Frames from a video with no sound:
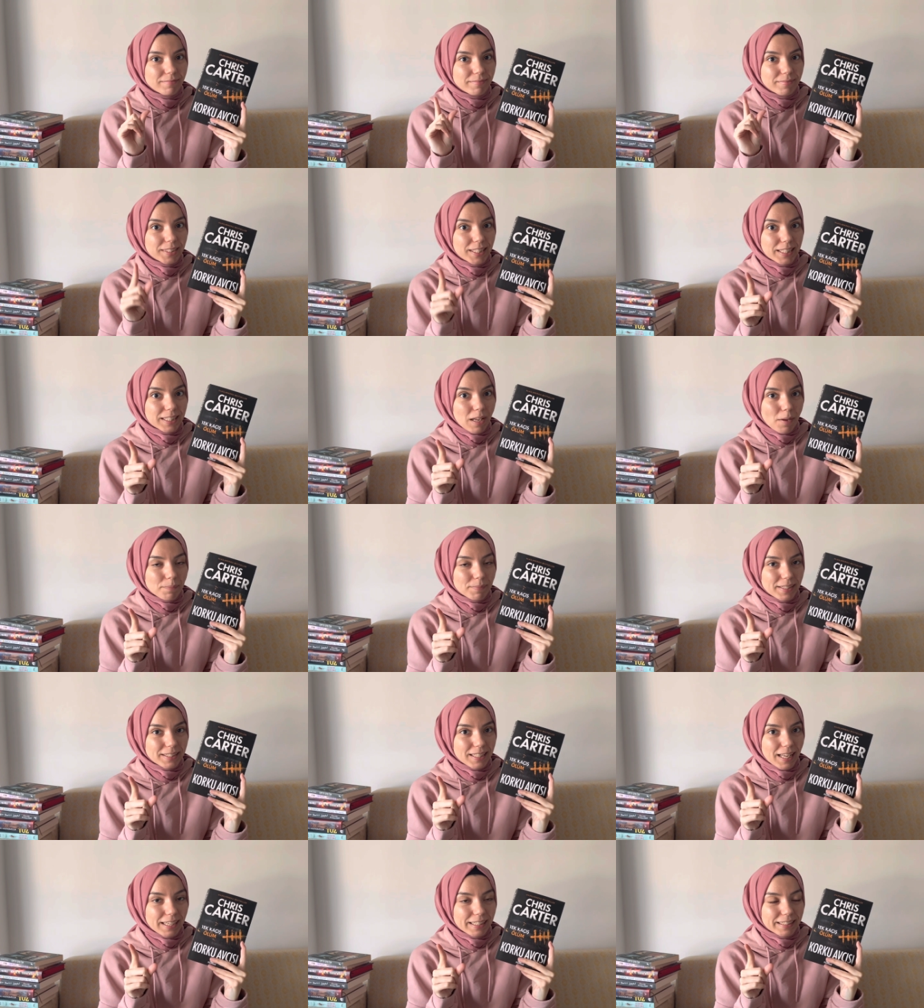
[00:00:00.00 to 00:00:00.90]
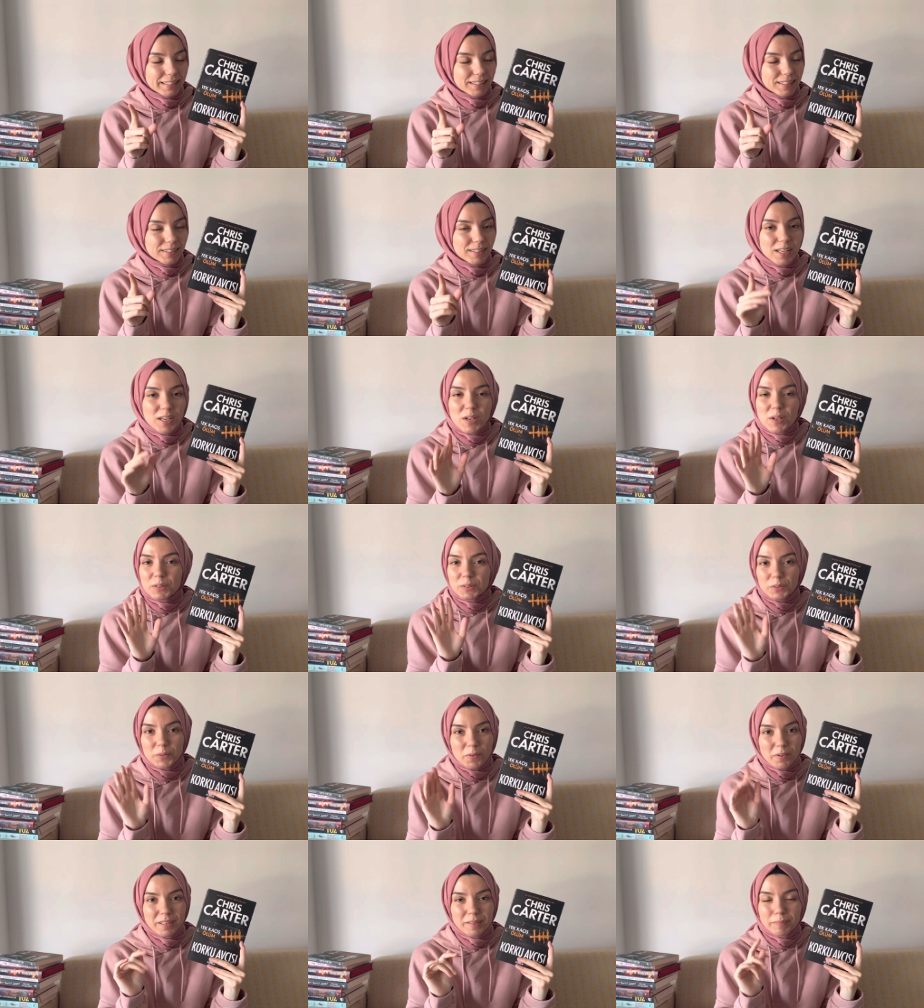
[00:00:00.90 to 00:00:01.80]
kitapta saklı.
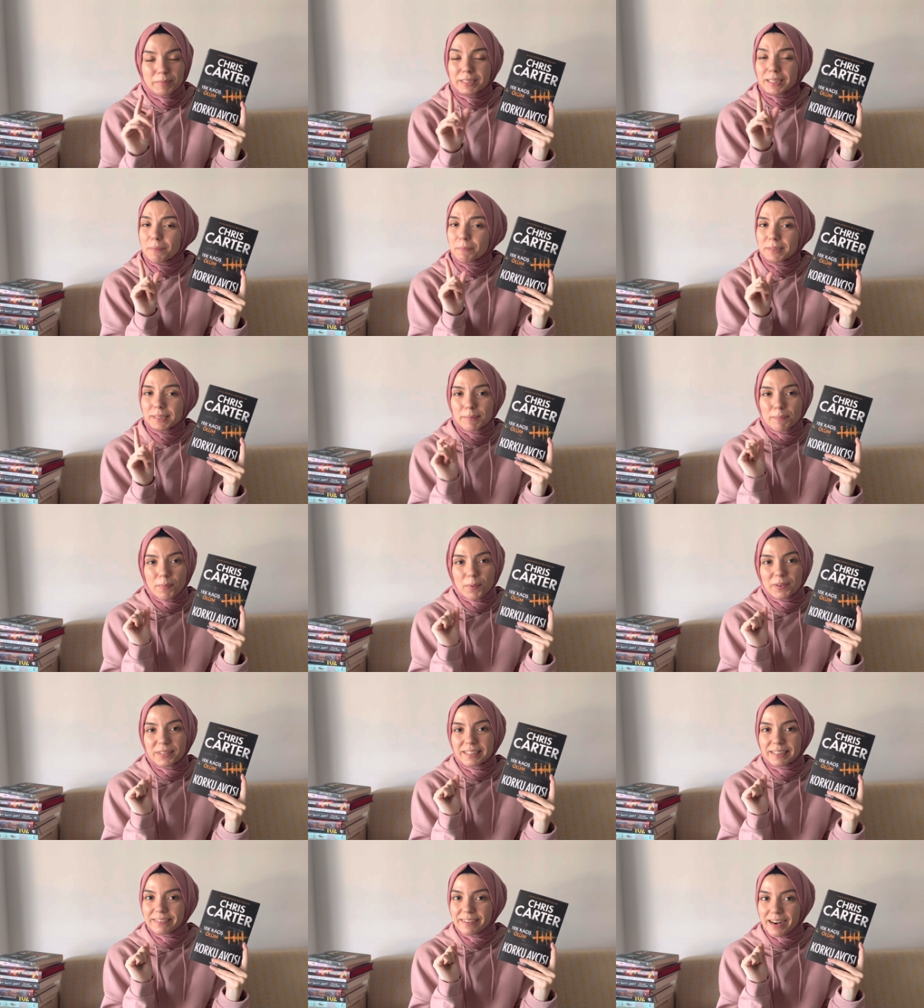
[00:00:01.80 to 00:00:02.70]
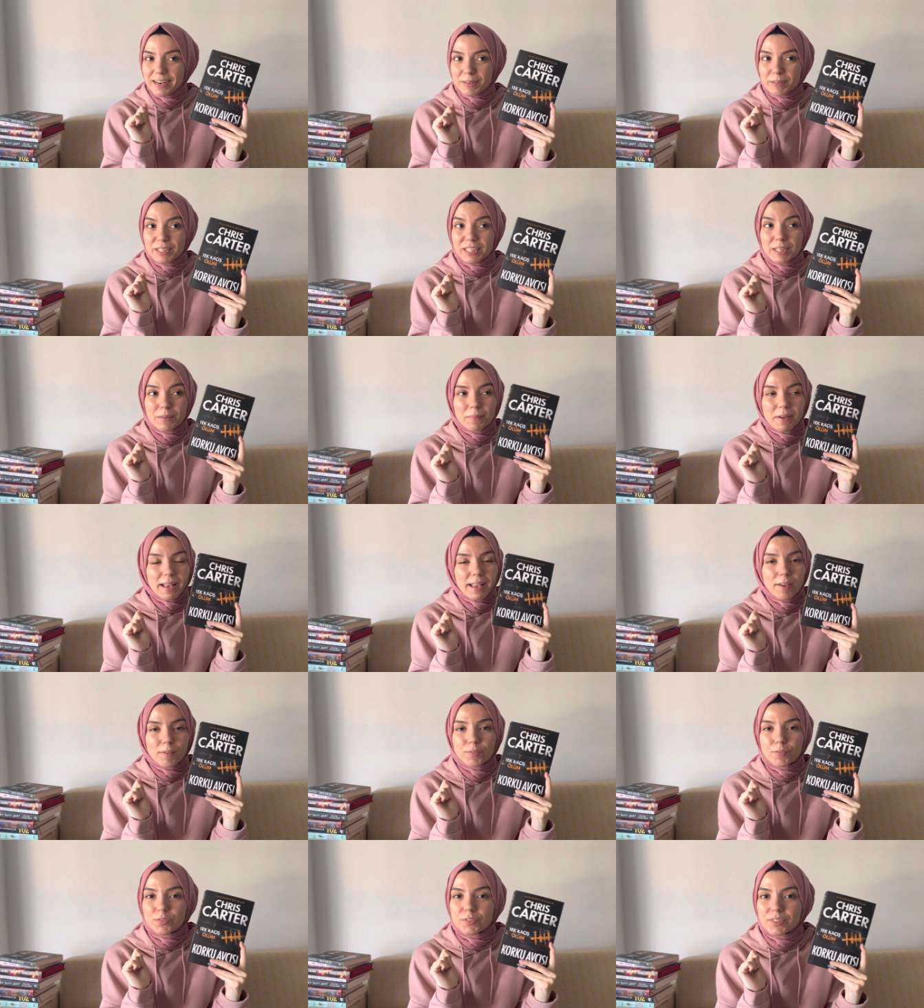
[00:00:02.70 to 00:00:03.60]
Söylemeyeceğim. Spoiler vermeyeceğim.
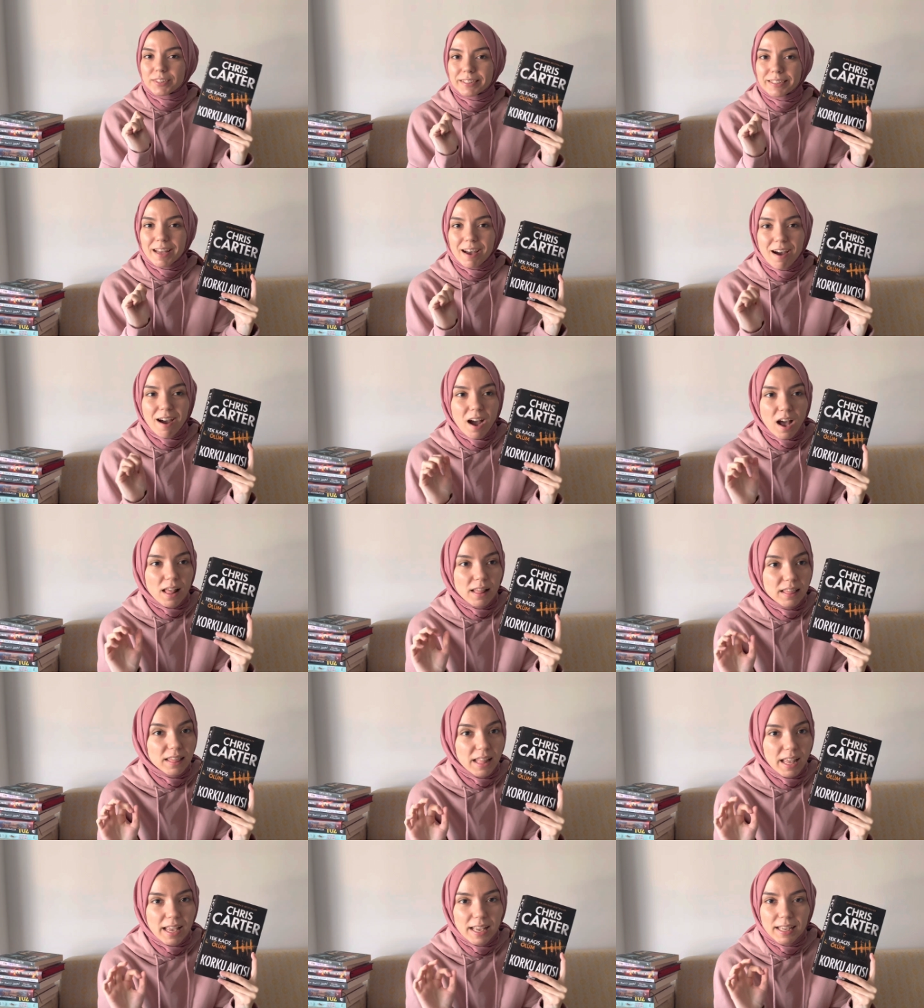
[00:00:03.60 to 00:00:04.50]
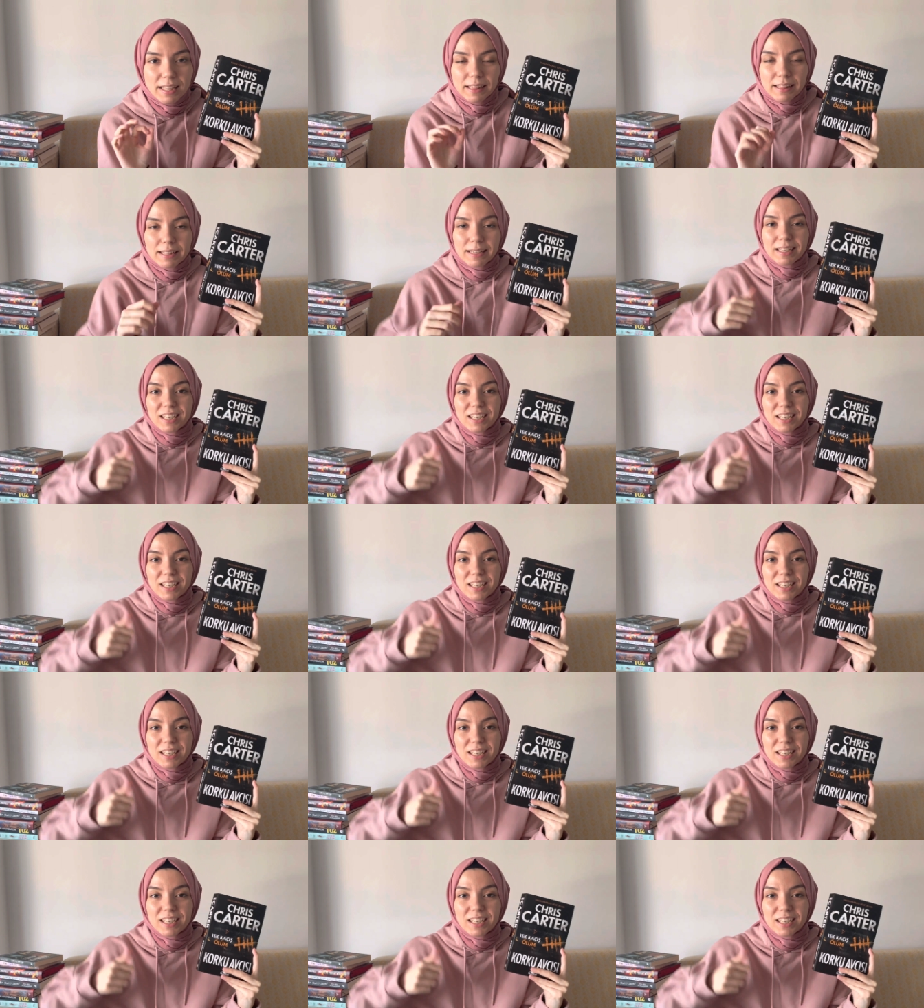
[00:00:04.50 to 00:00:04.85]
Efsaneydi.